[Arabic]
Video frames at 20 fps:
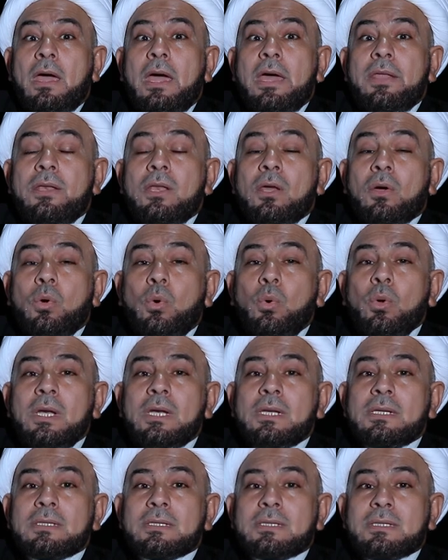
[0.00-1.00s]
أن
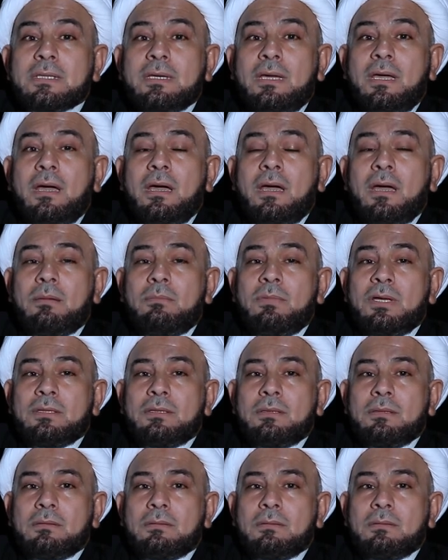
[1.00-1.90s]
كل صحابة